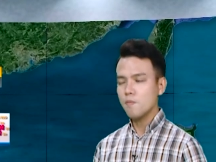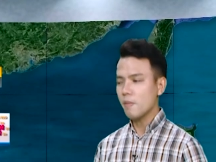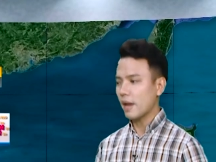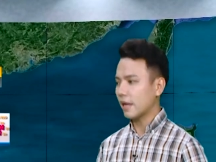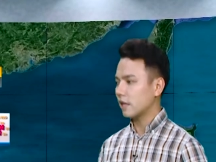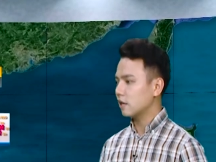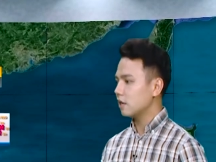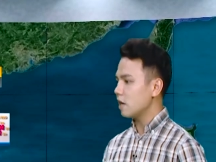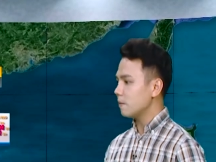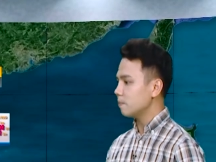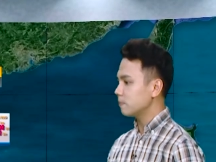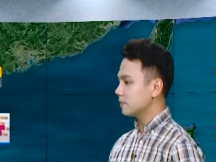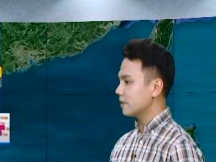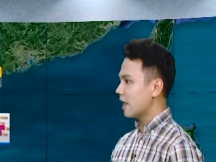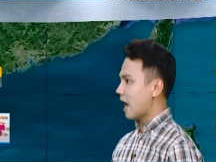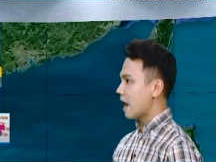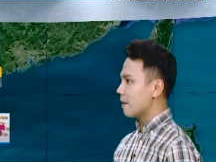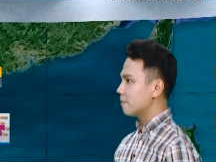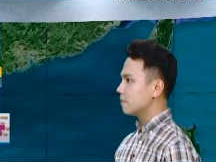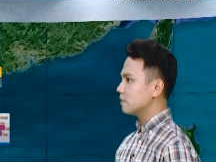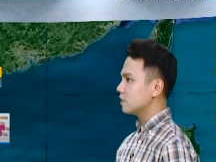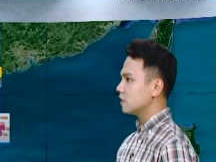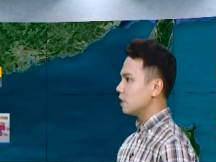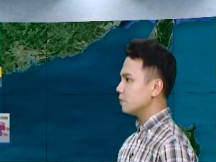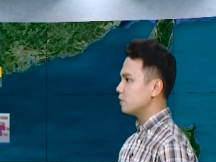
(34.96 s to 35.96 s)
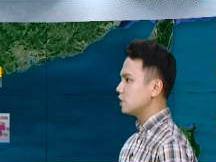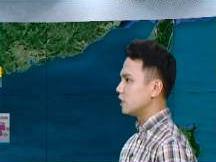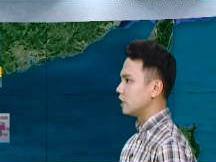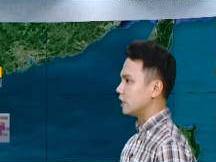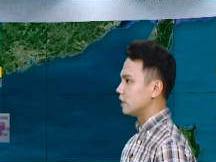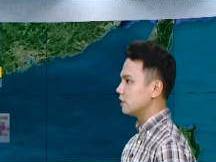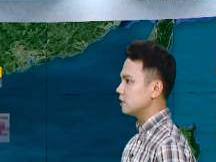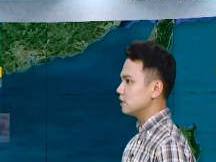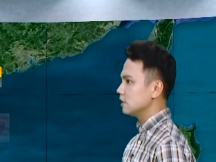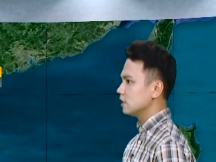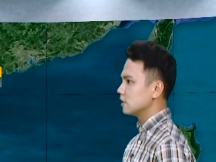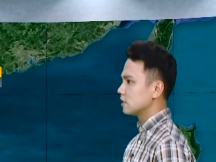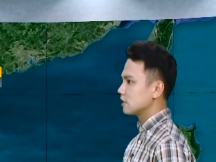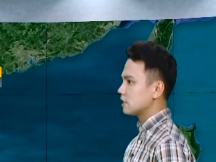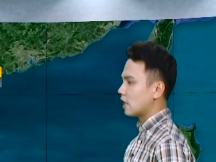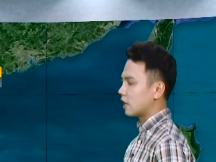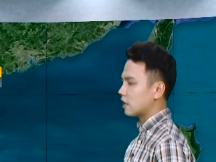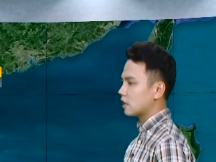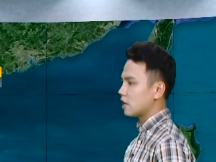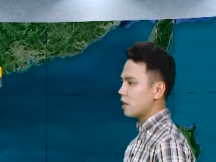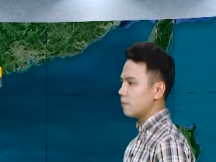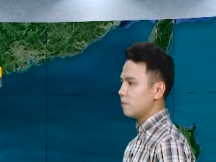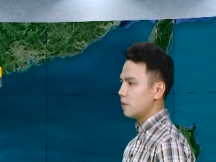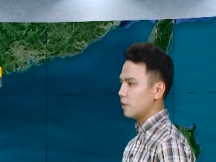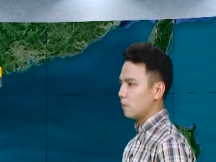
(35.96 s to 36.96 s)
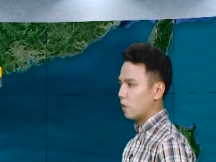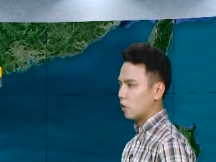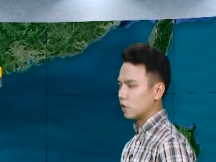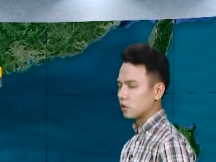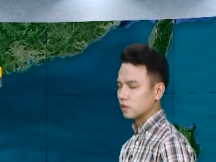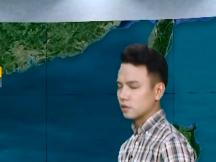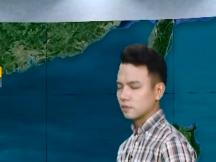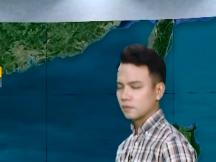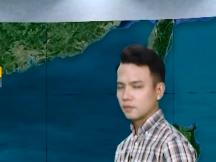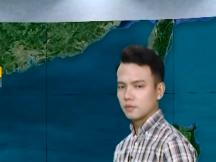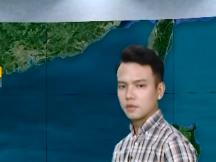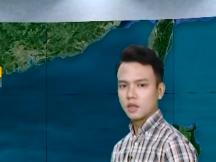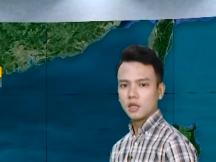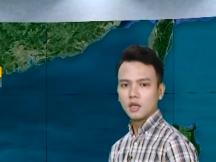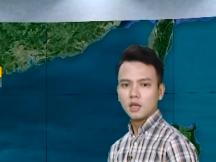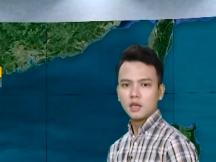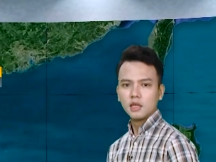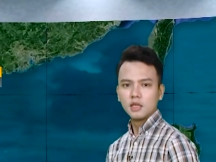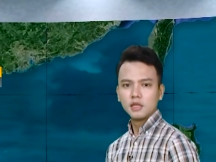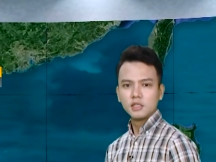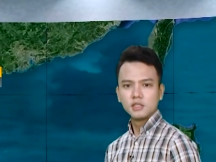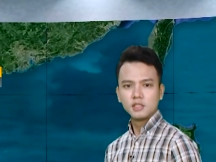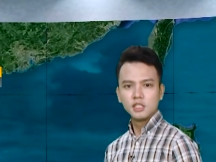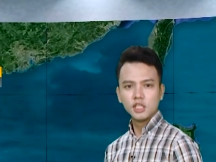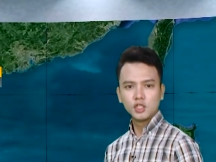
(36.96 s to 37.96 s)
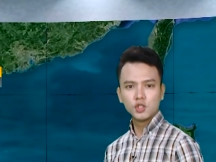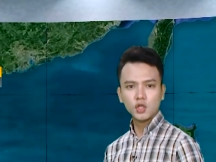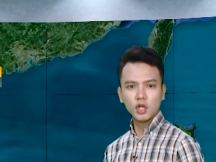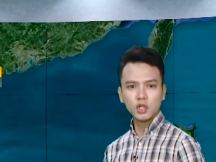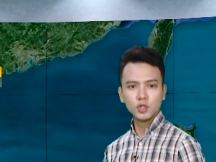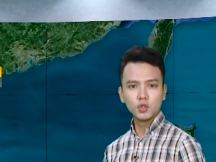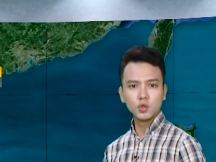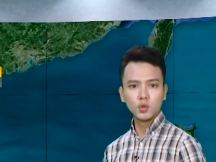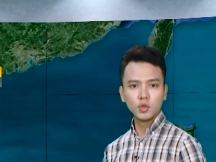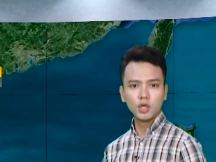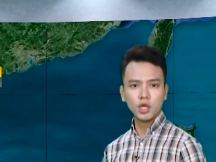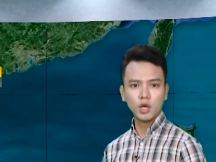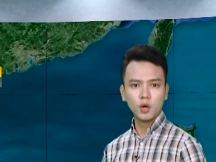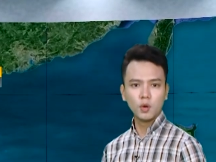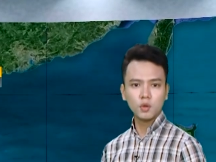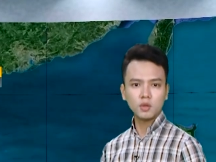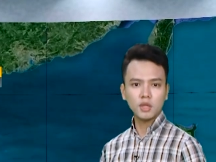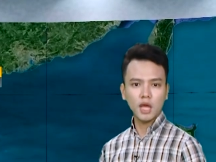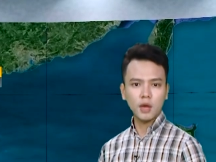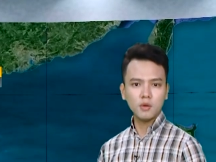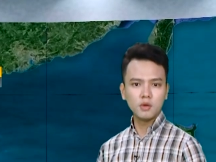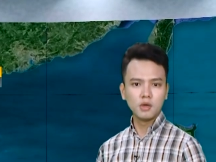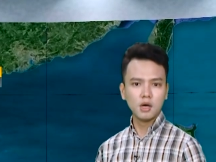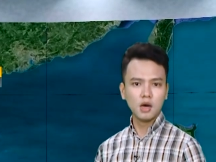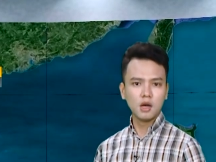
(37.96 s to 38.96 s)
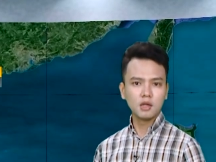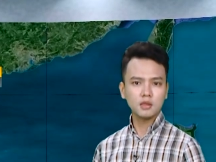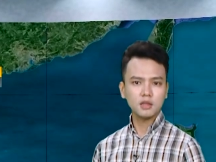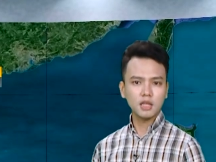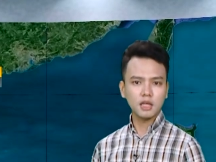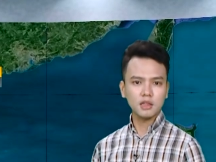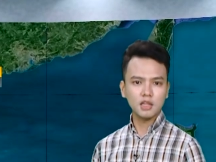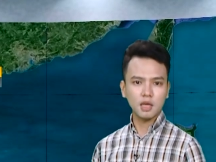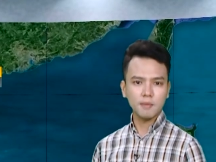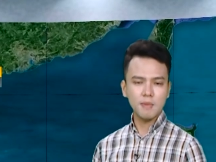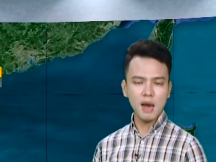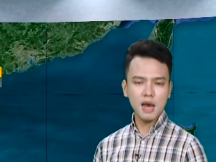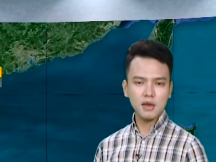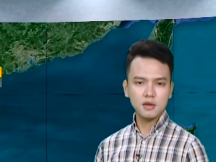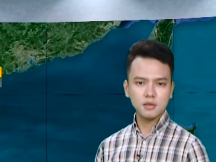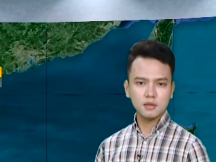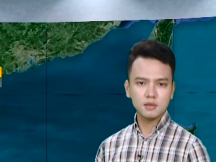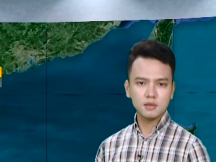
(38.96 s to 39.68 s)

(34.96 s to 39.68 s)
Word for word: mạnh cấp 8, cấp 9, giật cấp 11. Di chuyển chủ yếu theo hướng Tây Tây Bắc,